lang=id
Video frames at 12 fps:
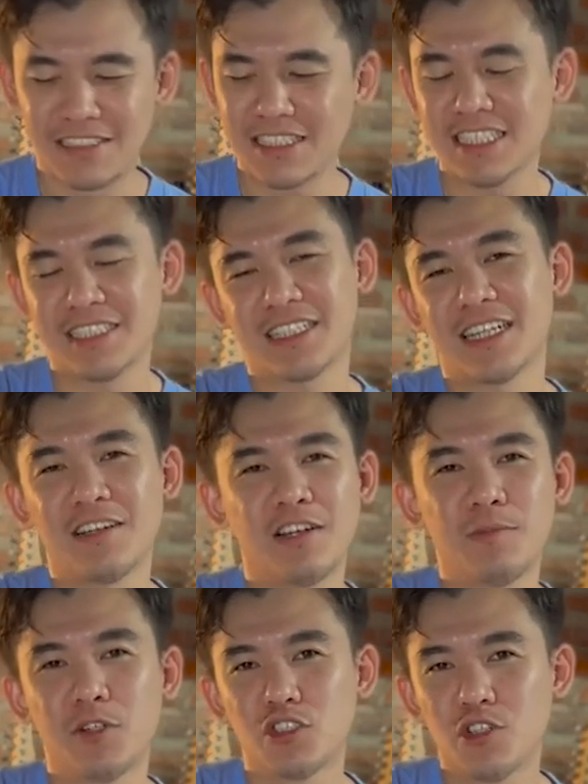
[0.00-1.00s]
Oke, sekarang
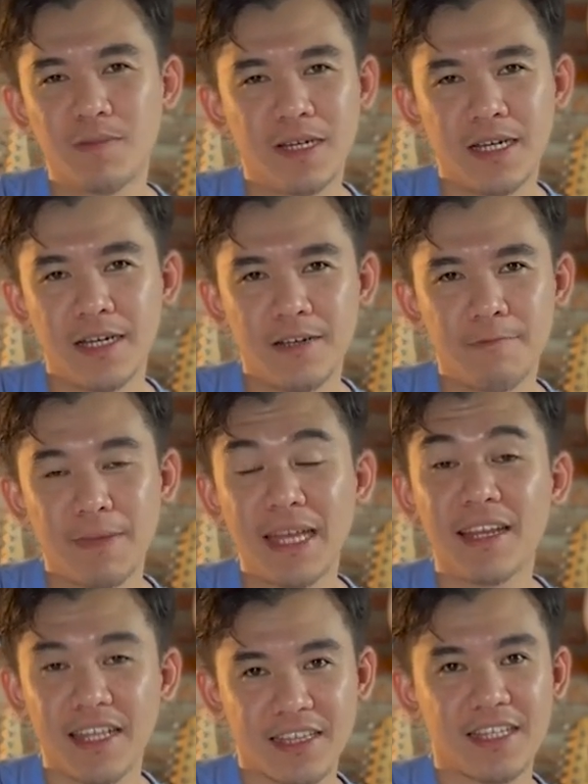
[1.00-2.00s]
gue mau coba
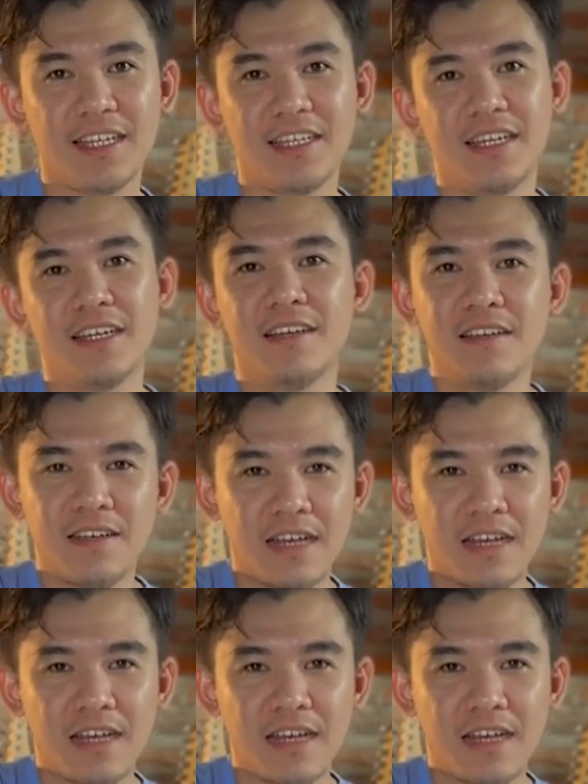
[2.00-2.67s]
main lead kali ya.